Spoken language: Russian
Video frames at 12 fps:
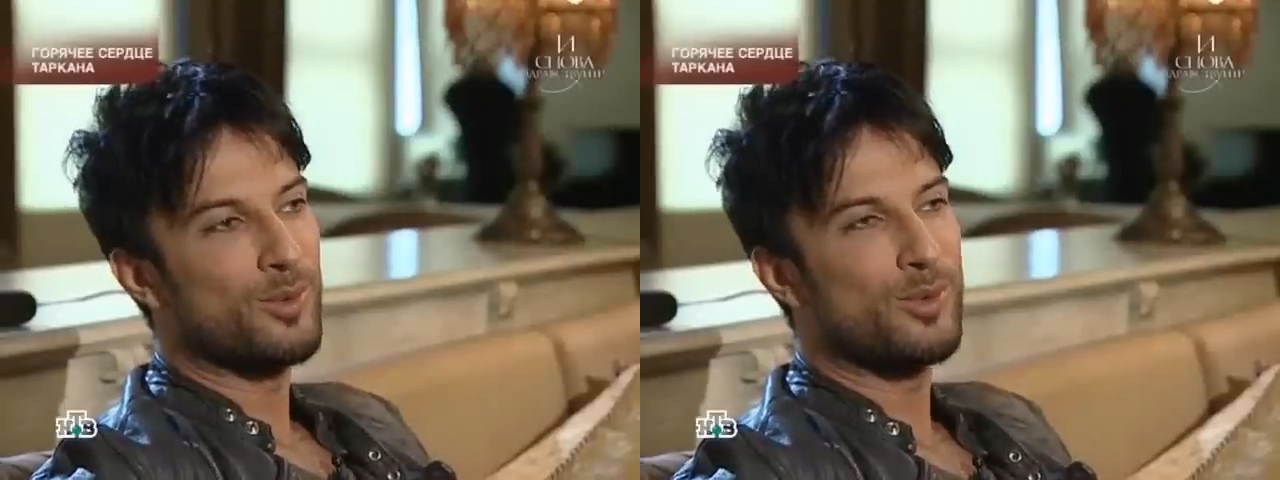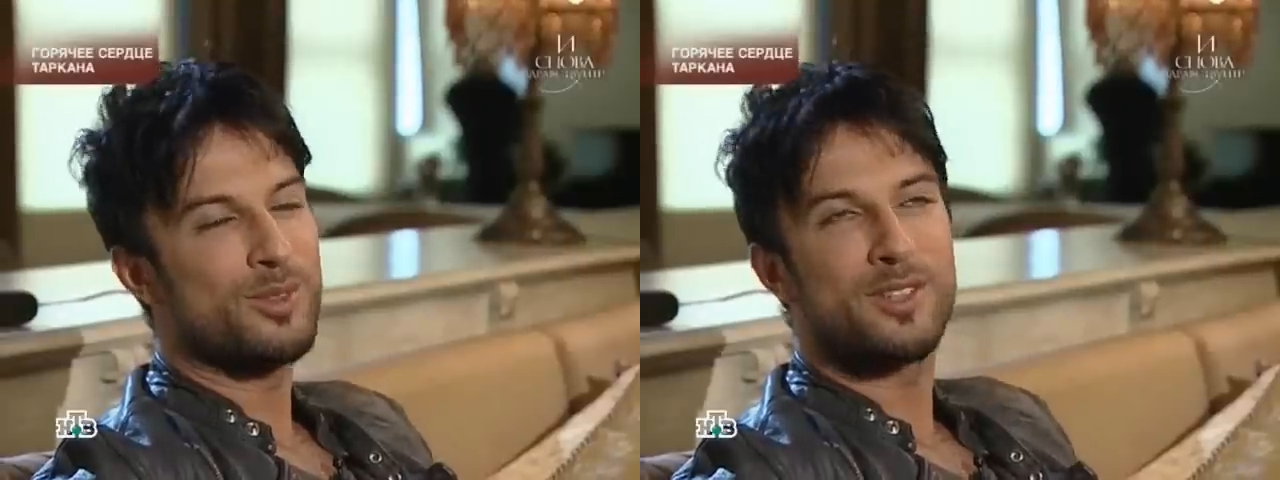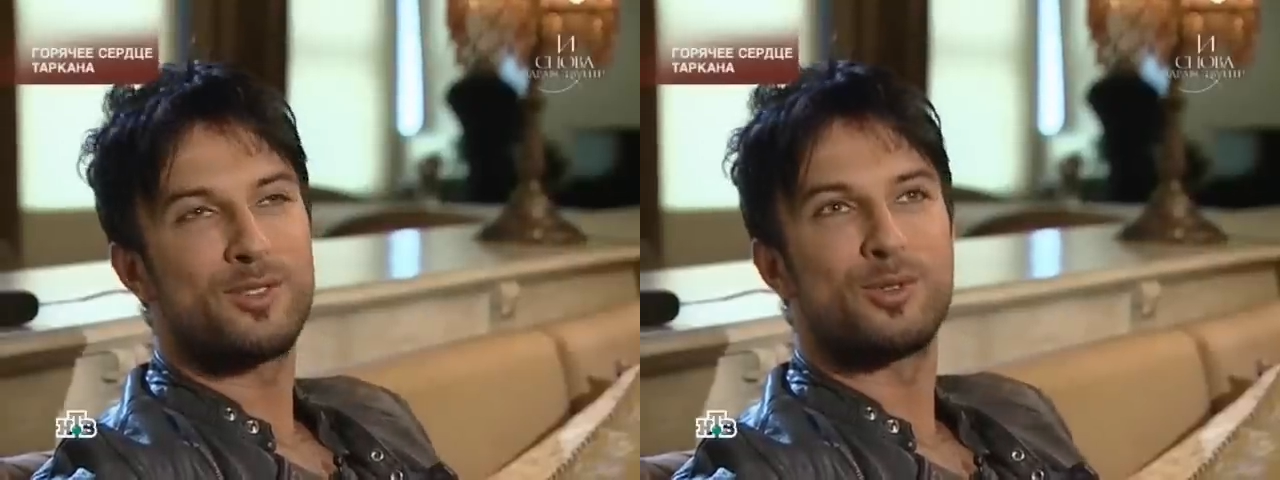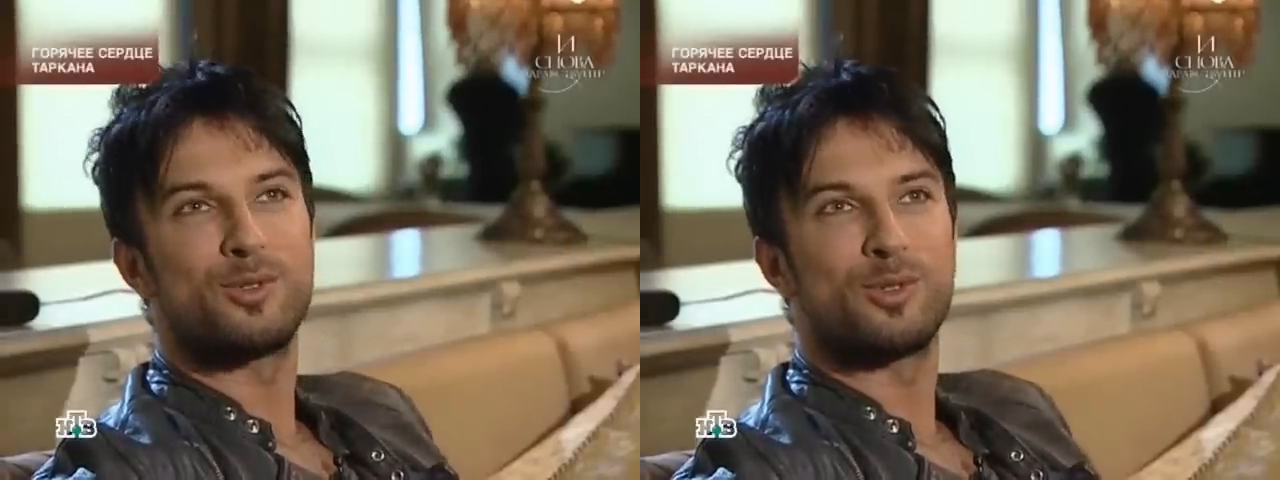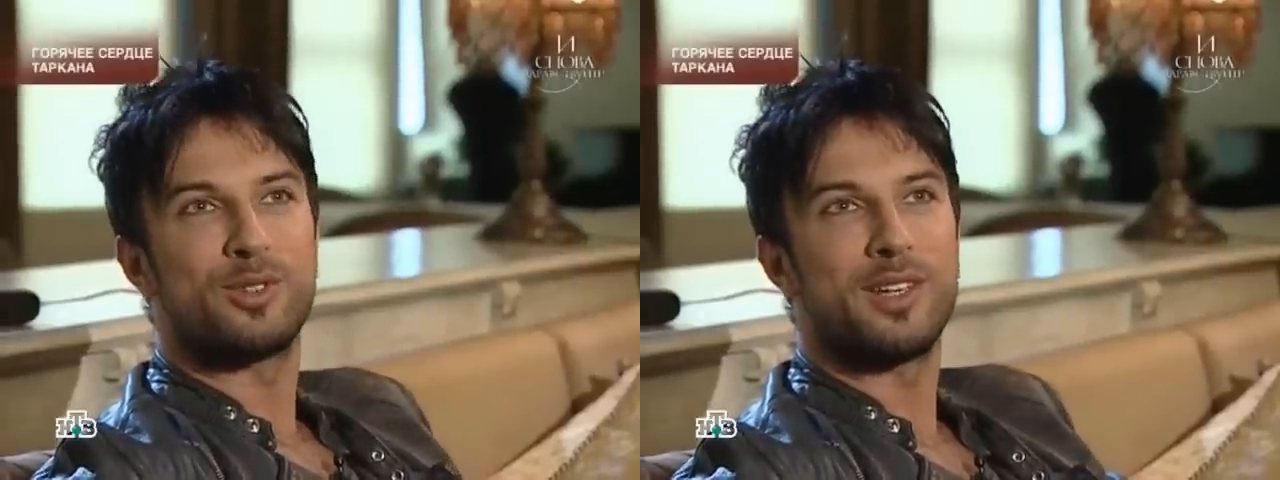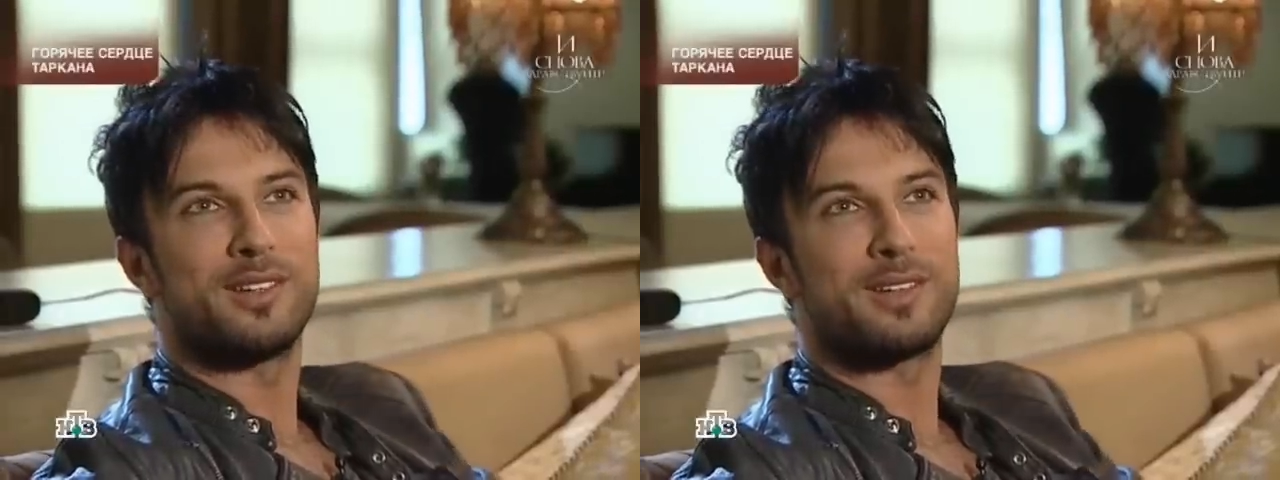Когда
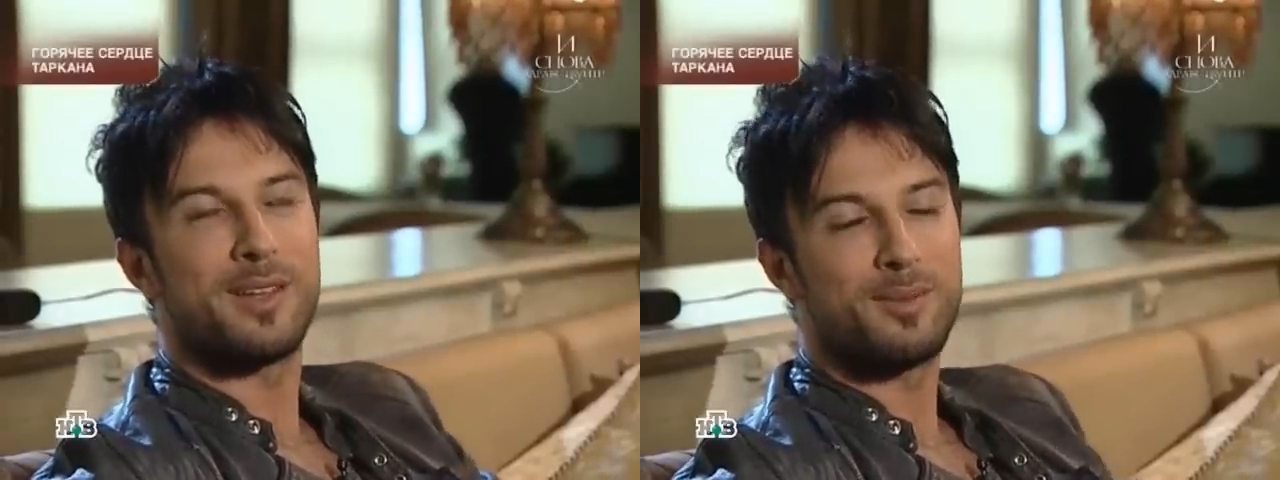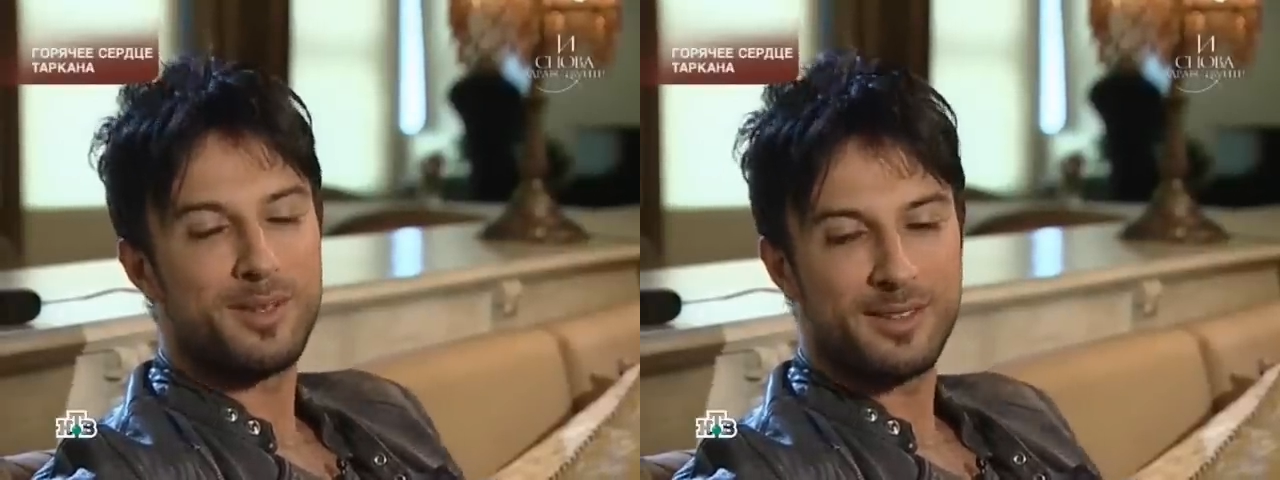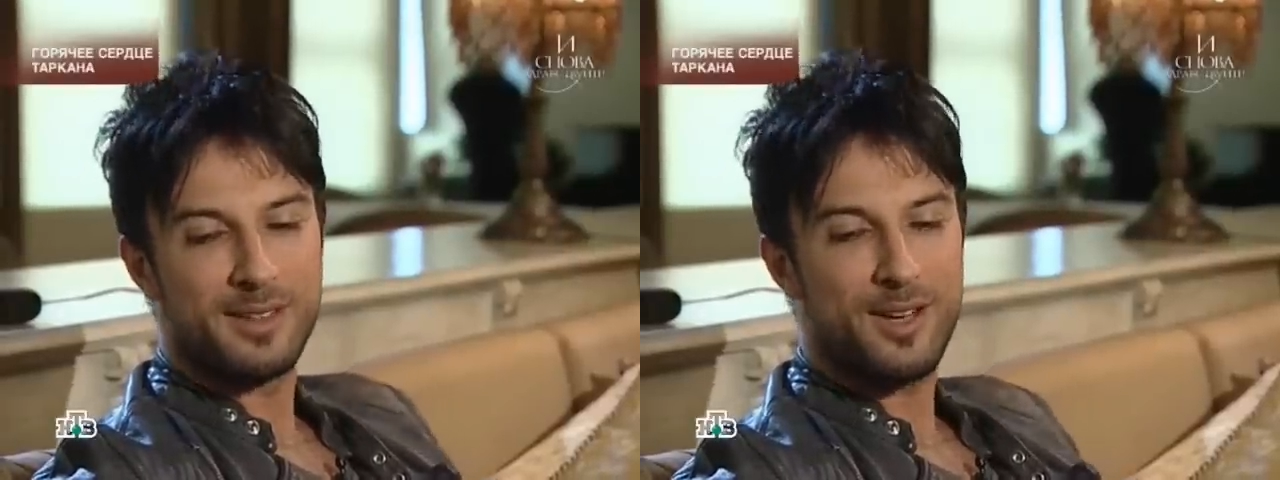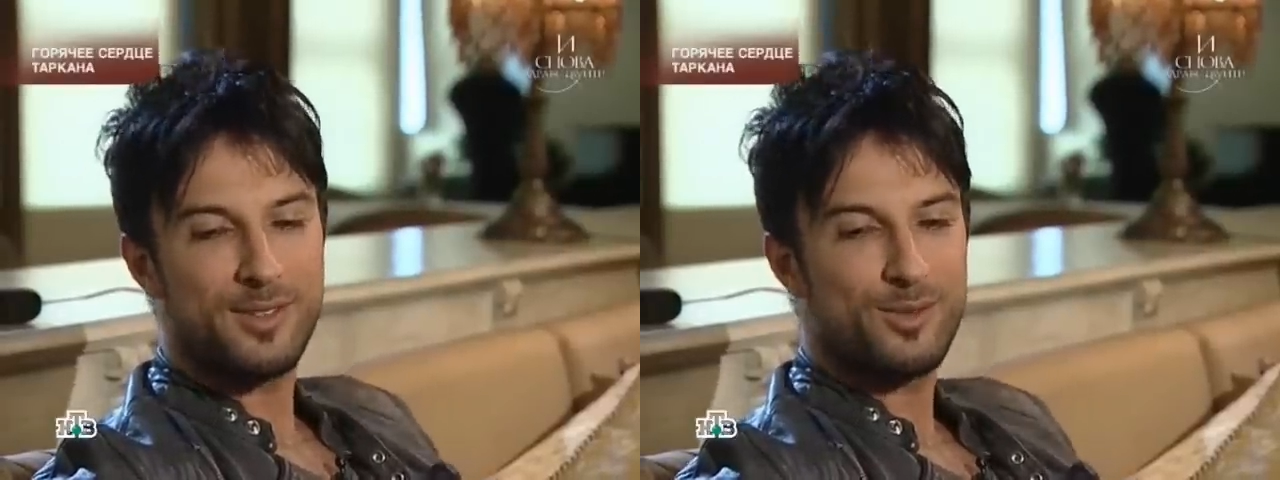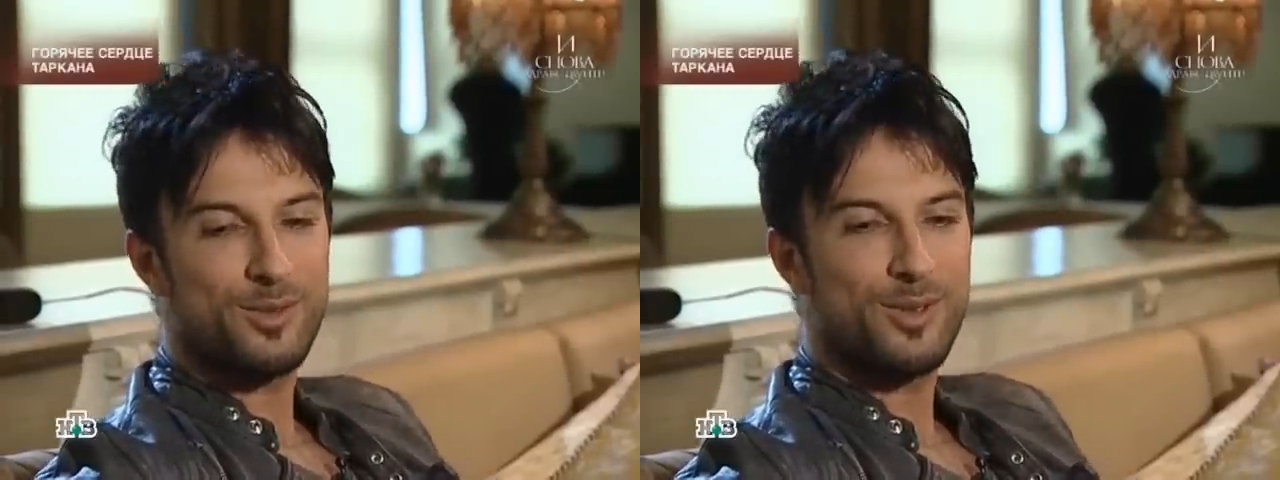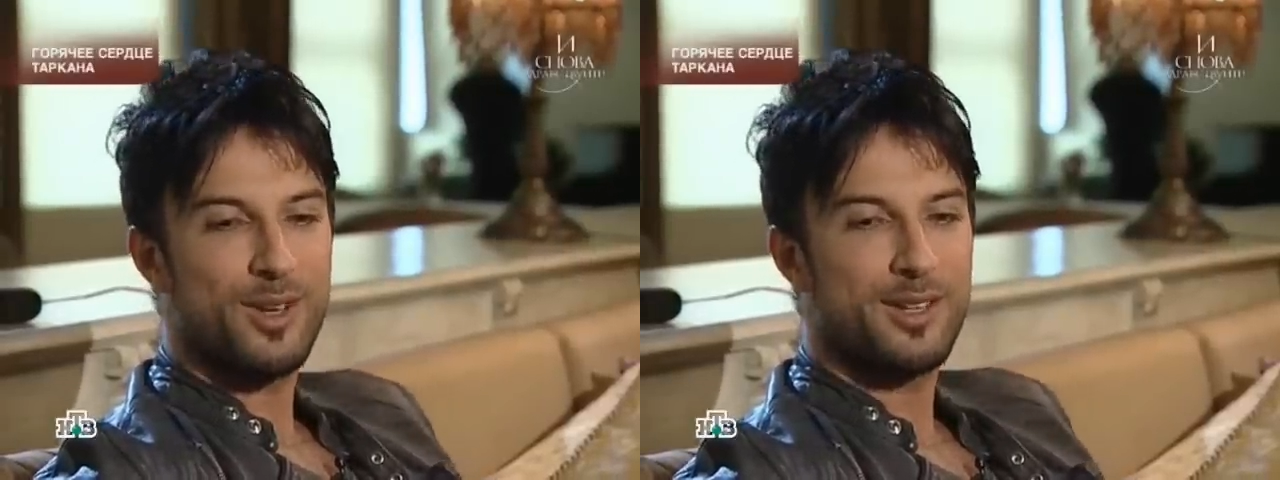моя мама была
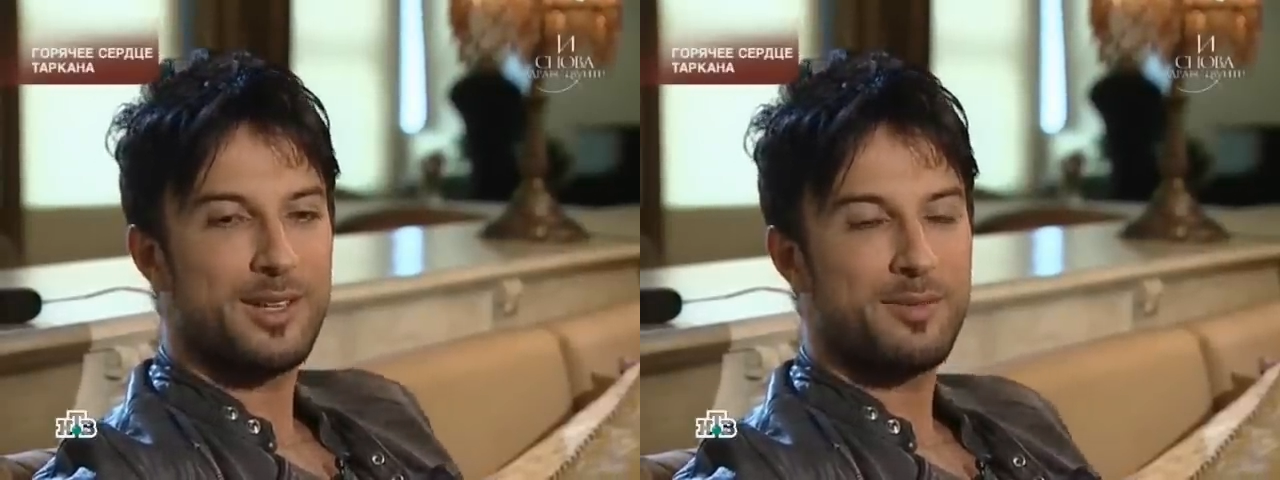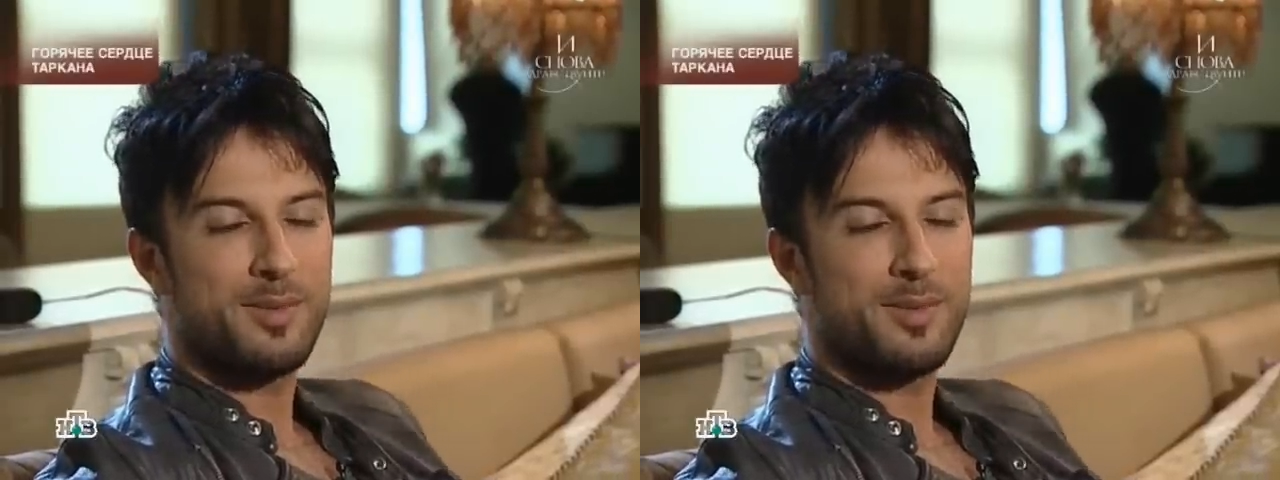беременна мной,